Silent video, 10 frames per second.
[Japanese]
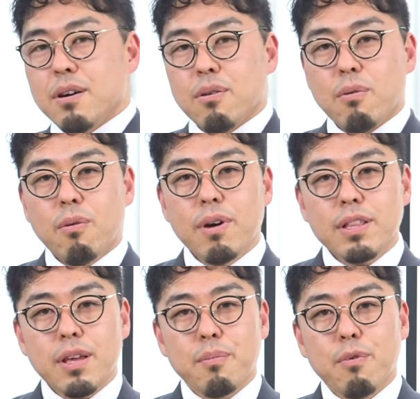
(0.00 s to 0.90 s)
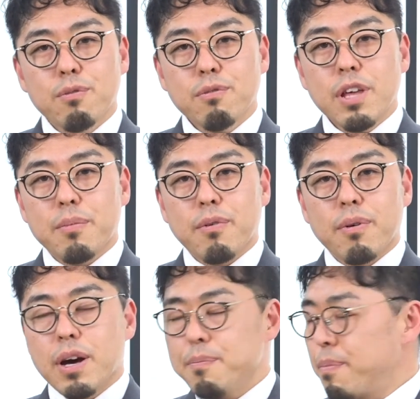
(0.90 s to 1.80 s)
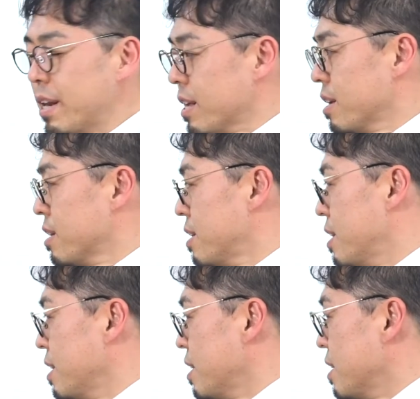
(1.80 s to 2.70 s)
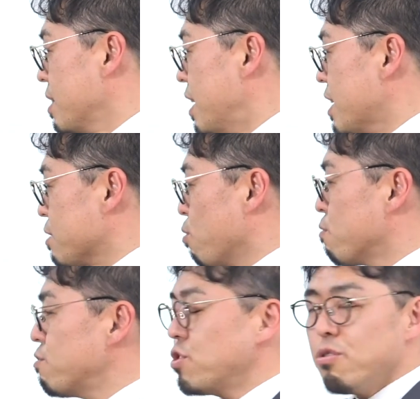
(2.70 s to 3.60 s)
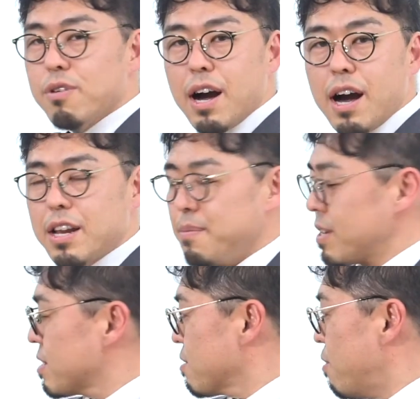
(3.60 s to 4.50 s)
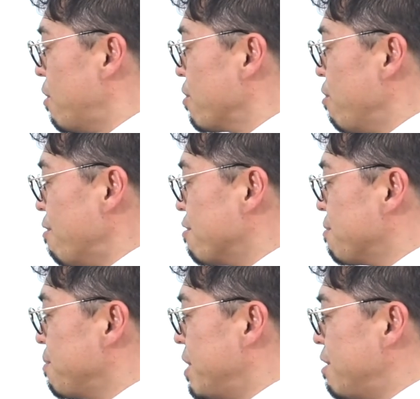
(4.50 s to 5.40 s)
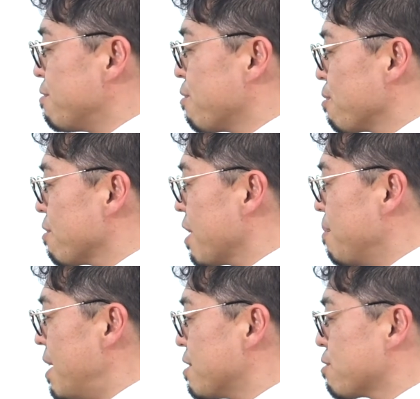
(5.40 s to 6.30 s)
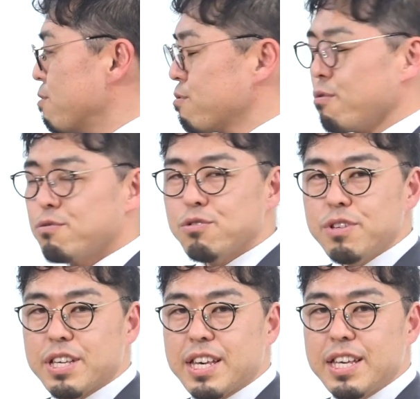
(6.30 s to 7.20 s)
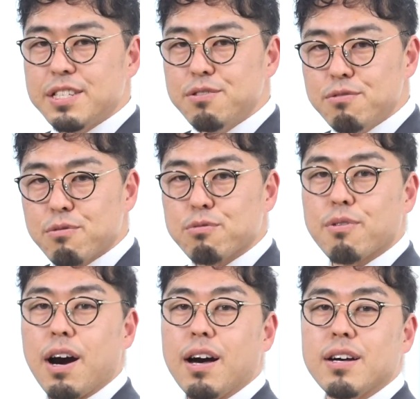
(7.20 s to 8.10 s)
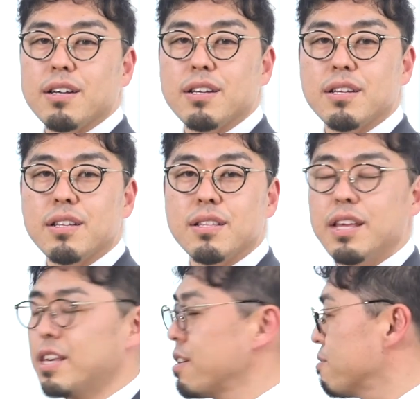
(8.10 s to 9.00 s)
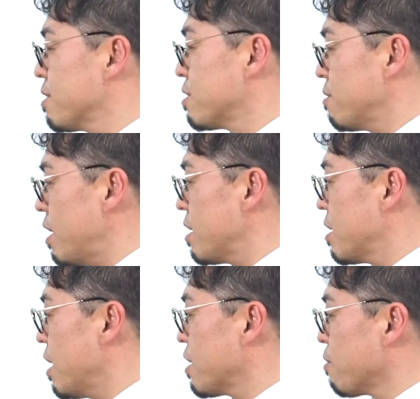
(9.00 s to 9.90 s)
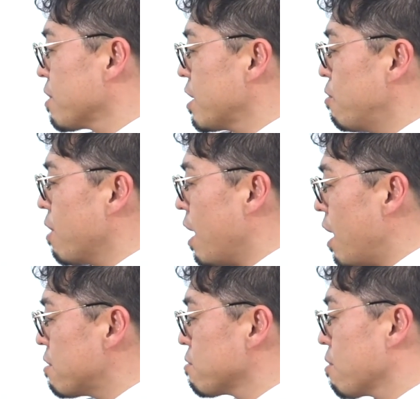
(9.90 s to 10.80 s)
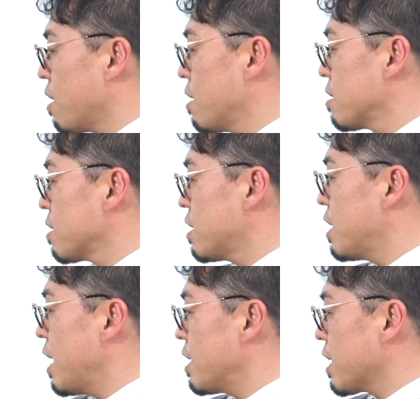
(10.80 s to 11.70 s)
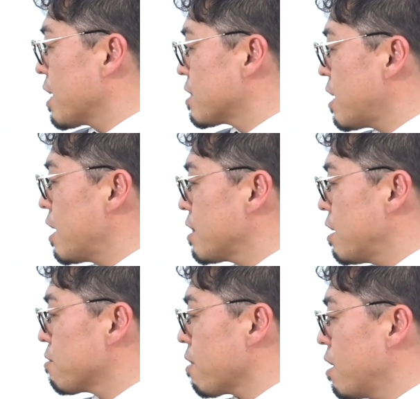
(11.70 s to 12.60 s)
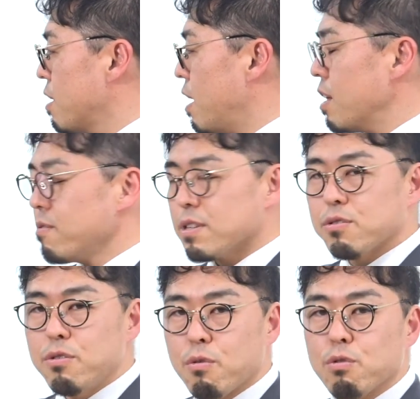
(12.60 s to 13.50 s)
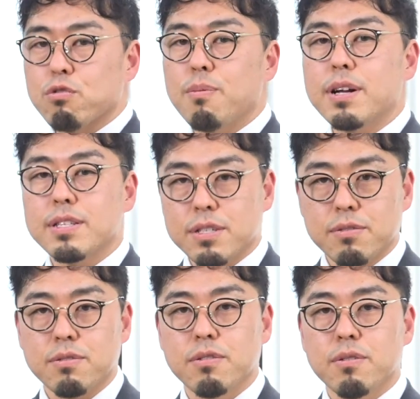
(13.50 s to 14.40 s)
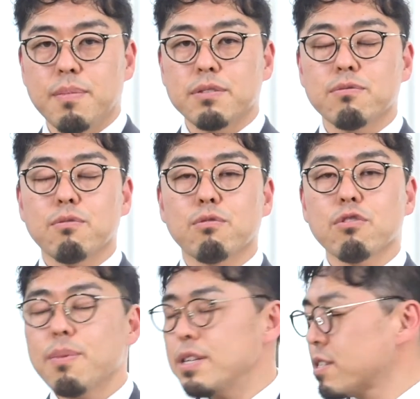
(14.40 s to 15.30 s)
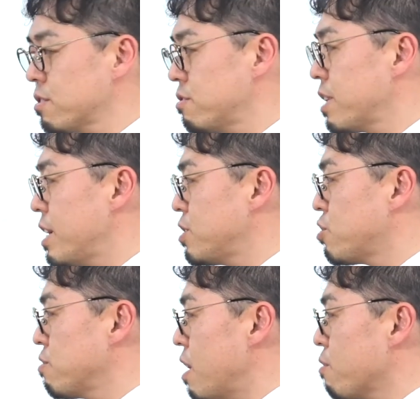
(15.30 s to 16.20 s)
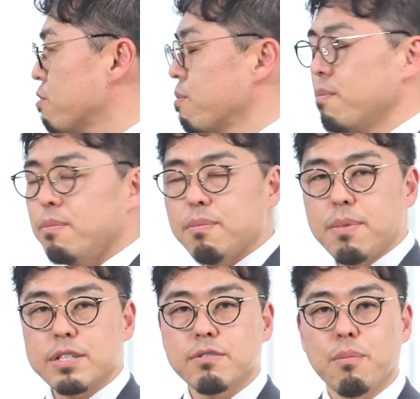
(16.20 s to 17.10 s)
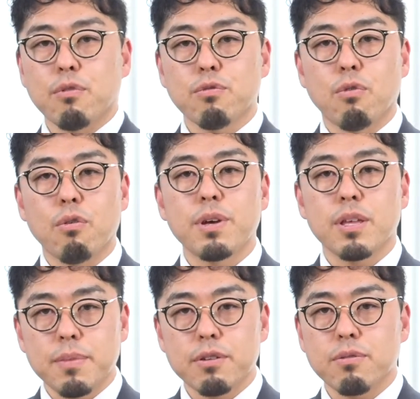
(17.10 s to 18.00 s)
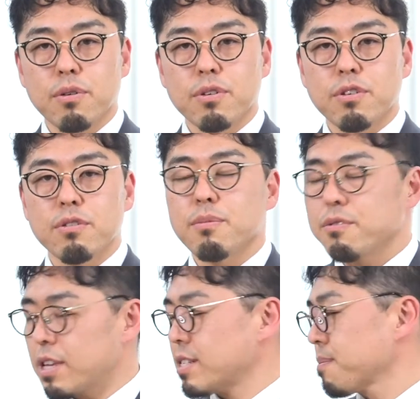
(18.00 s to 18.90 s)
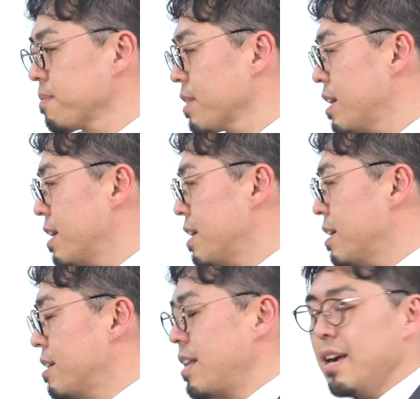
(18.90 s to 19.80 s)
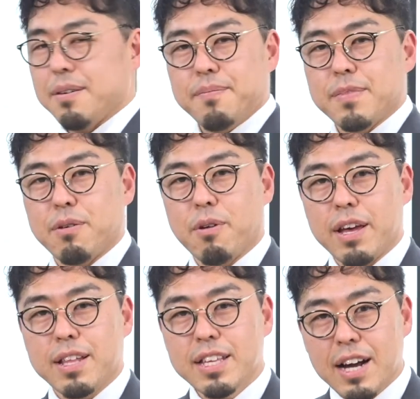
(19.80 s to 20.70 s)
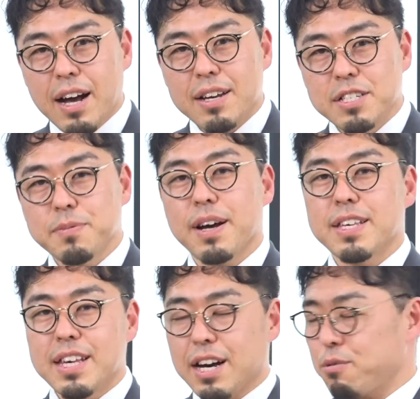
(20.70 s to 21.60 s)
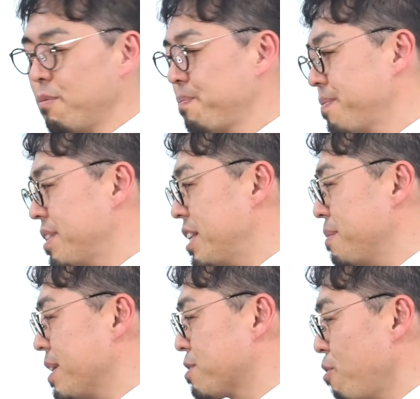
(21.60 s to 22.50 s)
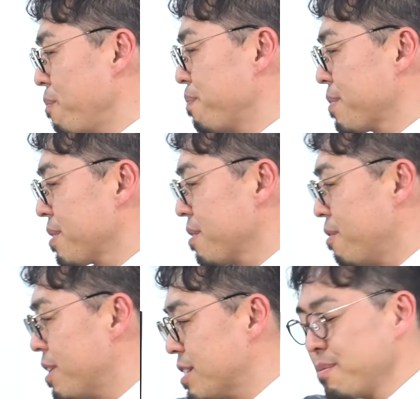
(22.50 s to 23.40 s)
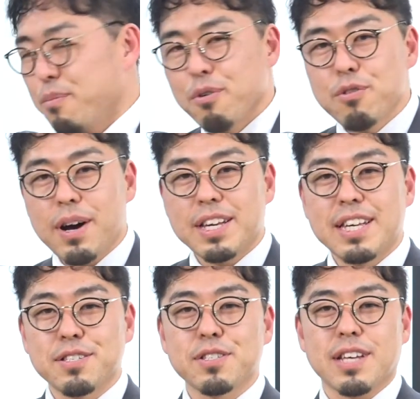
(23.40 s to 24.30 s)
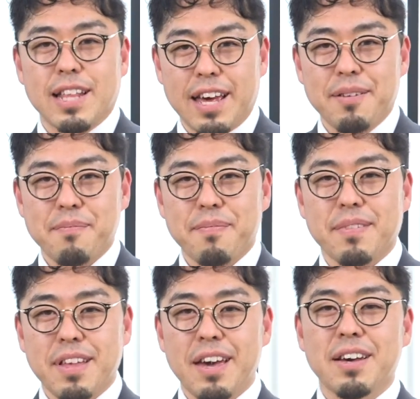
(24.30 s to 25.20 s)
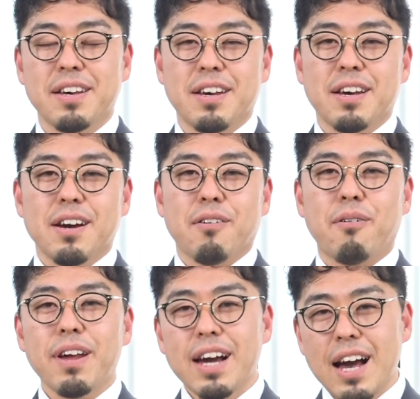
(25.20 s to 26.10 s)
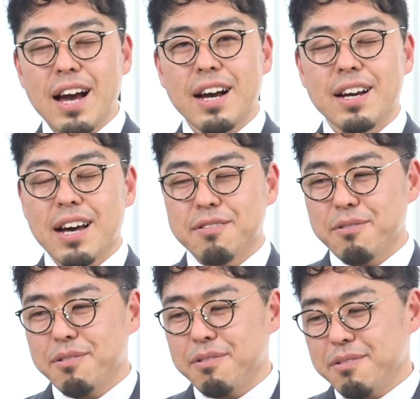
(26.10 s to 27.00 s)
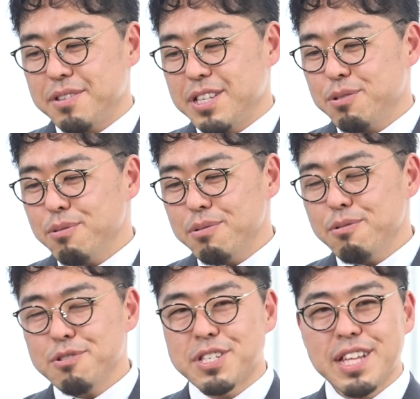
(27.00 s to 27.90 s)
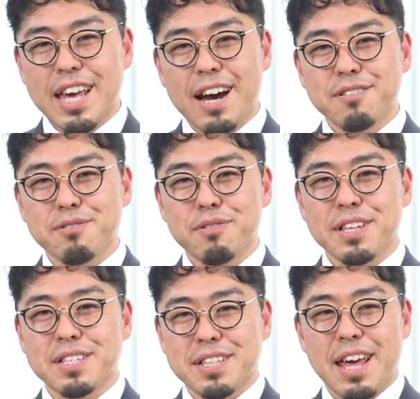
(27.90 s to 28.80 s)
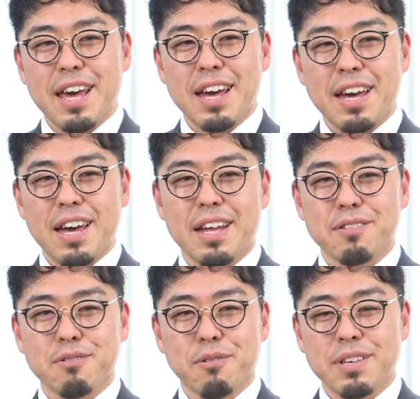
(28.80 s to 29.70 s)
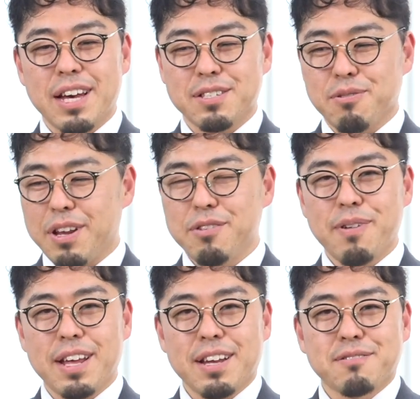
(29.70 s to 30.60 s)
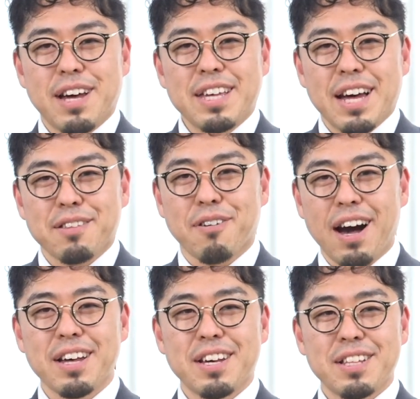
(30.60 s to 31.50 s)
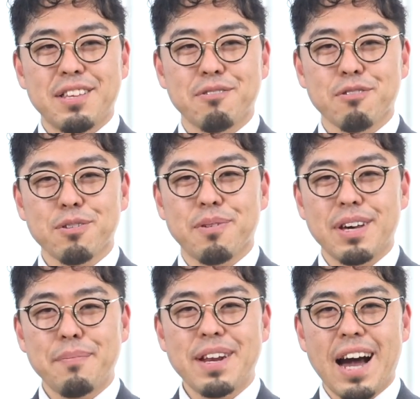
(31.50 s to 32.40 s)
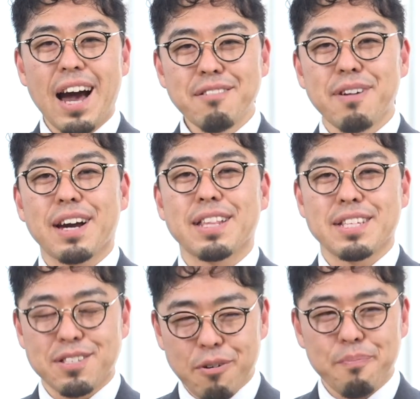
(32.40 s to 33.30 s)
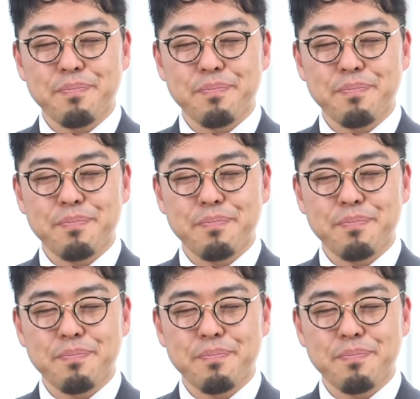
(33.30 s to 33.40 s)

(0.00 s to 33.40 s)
こうやって物でもやっぱり何か特徴があります。これをよく見ることでまずその特徴に気づくことができるんですよね。あいろんな色があるとかきれいに削られているとかあとはそれを言葉にする、まあ、この言葉にする練習がこのまずはものを褒めてみるというものです。でこれ何が一番いいかと言いますとこれです。物は傷つかない。ね。これが、あの、人同士でやるとですね、えー、っと、いや、それ言われたくないなとかっていうこともやっぱりあるわけですよ。